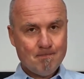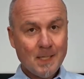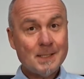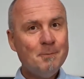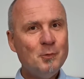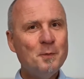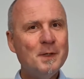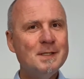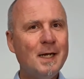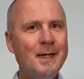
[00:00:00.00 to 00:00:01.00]
Es gibt
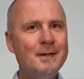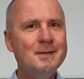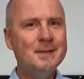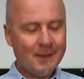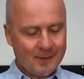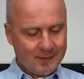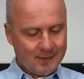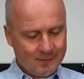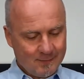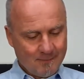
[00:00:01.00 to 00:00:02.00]
übrigens einen
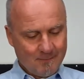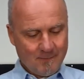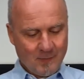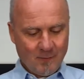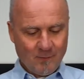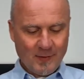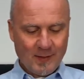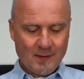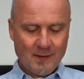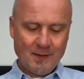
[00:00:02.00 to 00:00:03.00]
Trick,
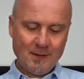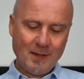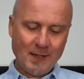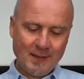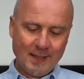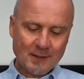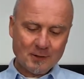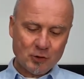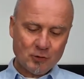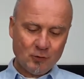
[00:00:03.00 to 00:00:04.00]
wenn ein
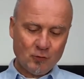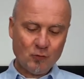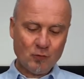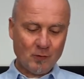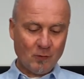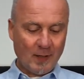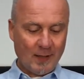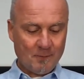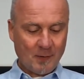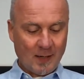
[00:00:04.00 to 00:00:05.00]
leckeres Stück Kuchen oder
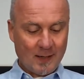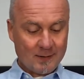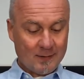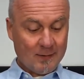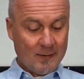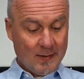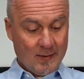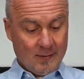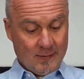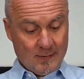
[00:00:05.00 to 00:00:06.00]
ein Braten
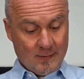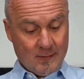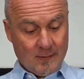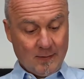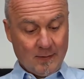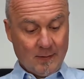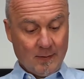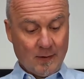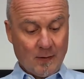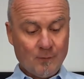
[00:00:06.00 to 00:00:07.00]

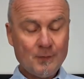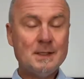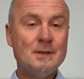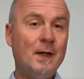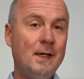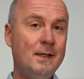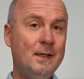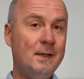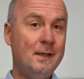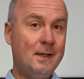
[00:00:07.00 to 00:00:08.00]
auf
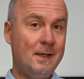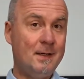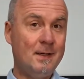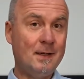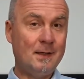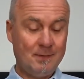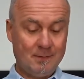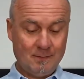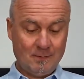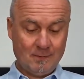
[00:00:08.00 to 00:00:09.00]
zweijährige Kinder
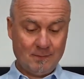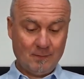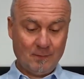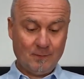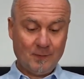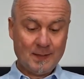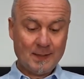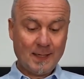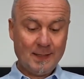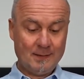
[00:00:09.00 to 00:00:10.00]

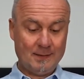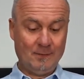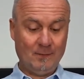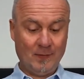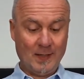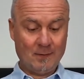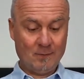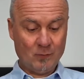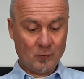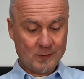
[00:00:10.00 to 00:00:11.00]
verteilt
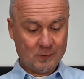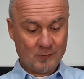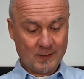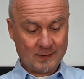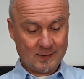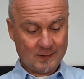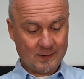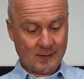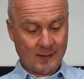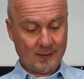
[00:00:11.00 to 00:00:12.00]
werden muss, sodass es
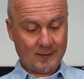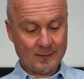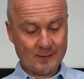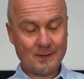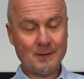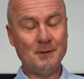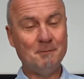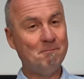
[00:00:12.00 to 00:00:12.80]
gerecht ist.